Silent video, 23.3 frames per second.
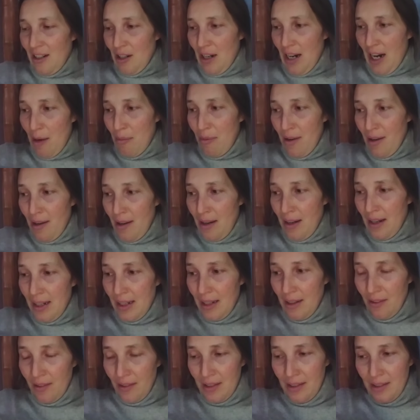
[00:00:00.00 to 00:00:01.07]
aber
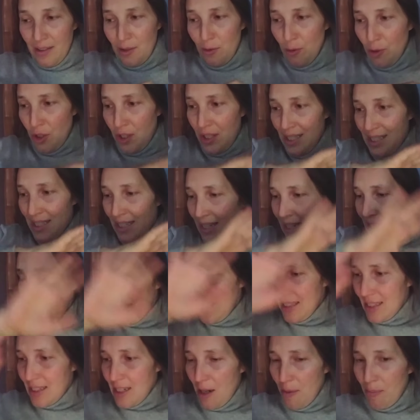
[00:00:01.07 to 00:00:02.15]
durch diese
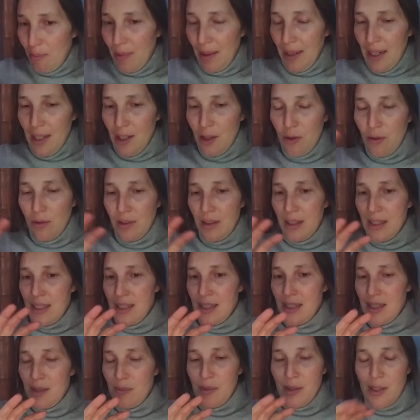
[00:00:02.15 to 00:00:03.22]
ganze Ablenkung ist
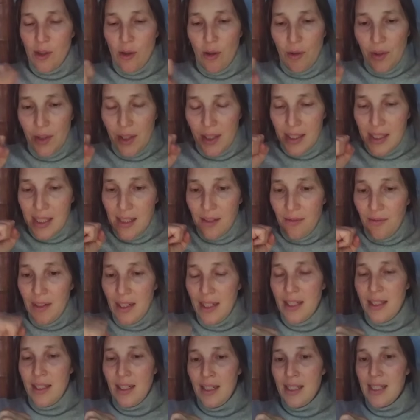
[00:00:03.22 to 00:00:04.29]
es besonders
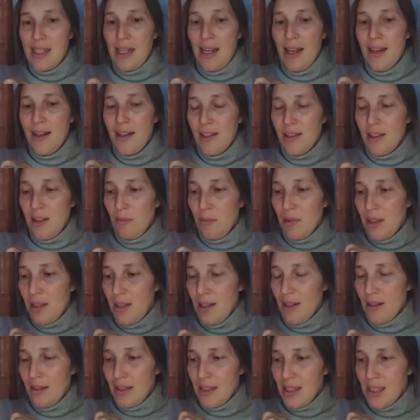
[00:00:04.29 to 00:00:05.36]
wichtig, zeigen dem
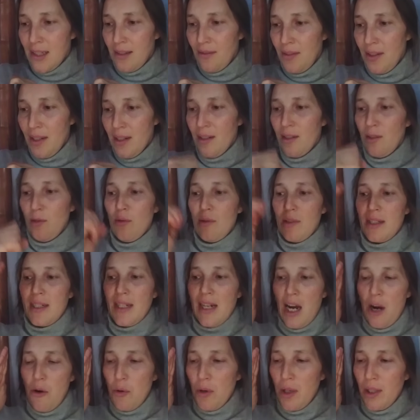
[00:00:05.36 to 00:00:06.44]
Herr, dass wir nur die
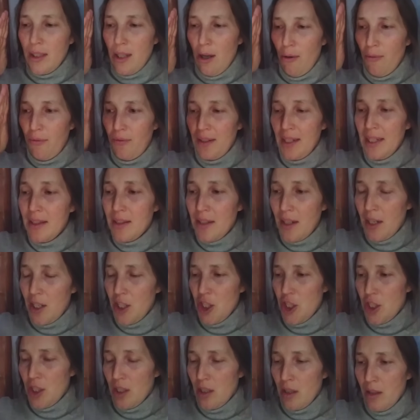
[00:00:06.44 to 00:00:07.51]
Augen auf ihn
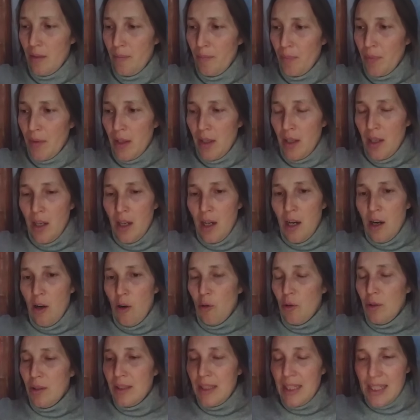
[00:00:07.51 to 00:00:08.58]
richten
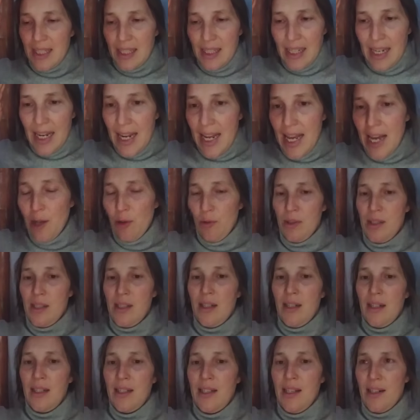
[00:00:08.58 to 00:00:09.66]
und dass er
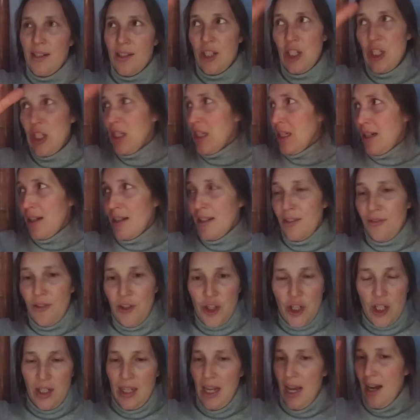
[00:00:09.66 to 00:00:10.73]
unsere Herr, nicht
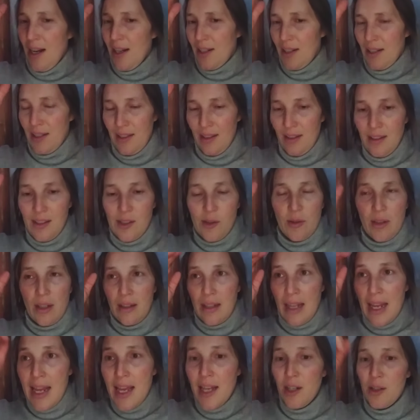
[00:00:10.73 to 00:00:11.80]
irgendwelche Nachrichten,
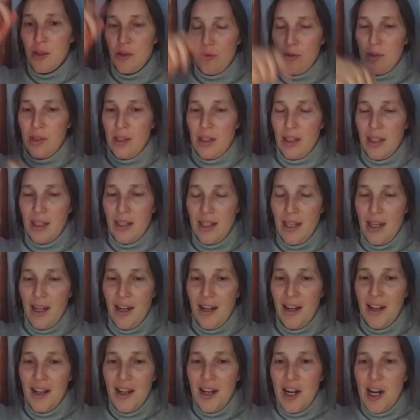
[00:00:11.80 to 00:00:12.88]
sondern er ist unsere
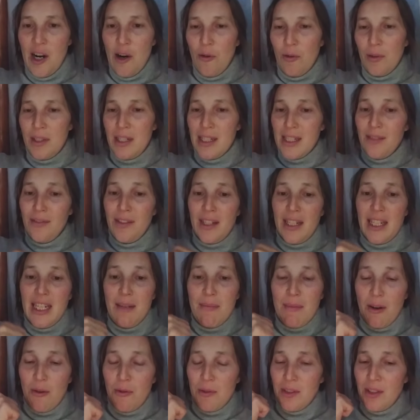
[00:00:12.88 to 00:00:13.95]
Herr. Und dass wir
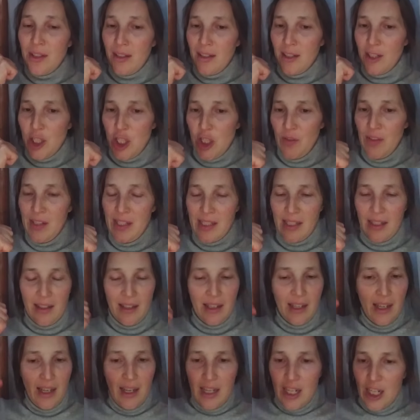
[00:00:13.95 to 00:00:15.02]
immer unseren Geschwistern
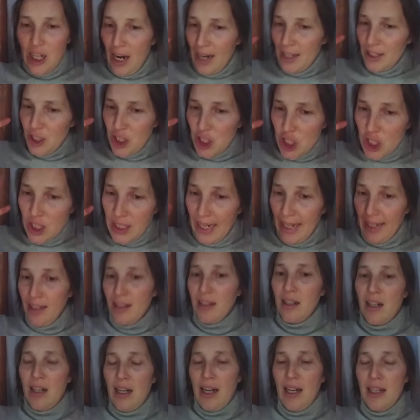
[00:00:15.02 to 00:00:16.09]
eine
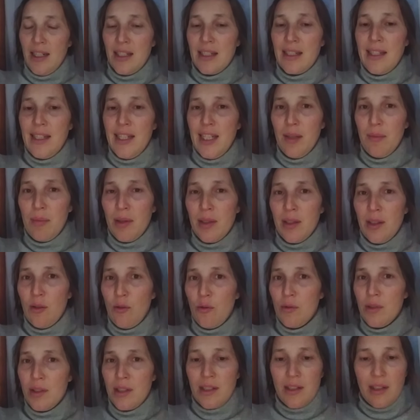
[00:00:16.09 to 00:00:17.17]
starke Hand geben
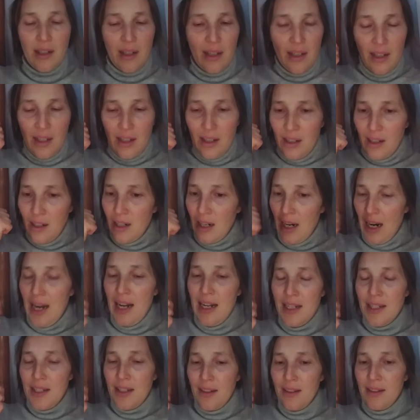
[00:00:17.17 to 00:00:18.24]
und
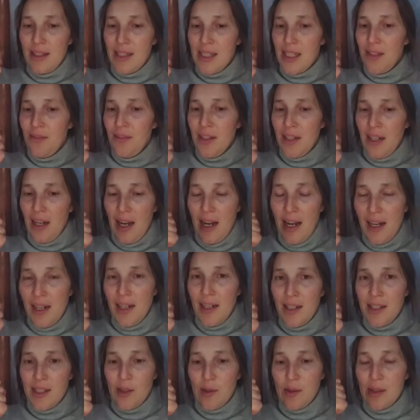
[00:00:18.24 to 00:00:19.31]
halten, dass wir
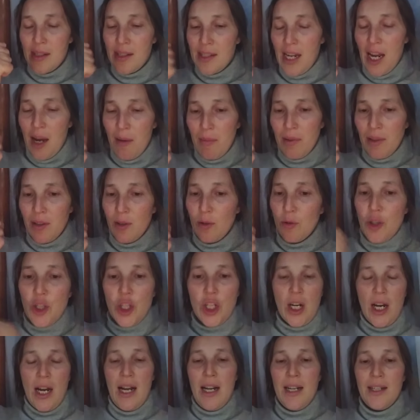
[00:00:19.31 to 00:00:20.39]
alle zusammen
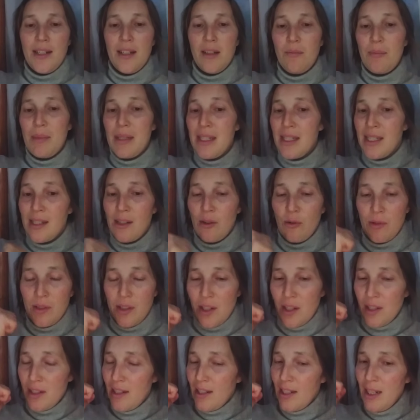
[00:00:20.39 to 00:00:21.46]
durchhalten, bis
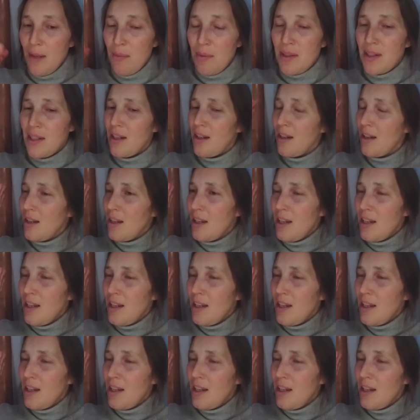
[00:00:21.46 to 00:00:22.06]
unsere geliebte äh,